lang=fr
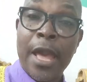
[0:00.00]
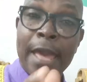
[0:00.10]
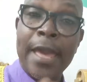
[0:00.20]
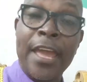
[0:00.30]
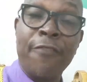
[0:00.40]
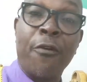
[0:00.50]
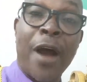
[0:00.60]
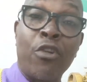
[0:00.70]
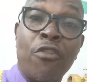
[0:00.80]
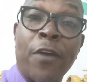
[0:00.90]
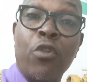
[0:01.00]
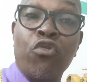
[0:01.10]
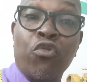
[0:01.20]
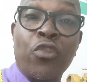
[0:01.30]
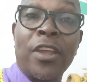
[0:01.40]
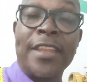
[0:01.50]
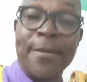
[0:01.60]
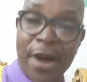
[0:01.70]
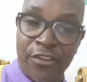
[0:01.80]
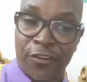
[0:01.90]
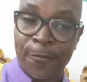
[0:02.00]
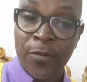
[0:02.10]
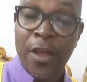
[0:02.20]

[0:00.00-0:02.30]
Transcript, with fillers: Et il faut enlever le jour de dimanche.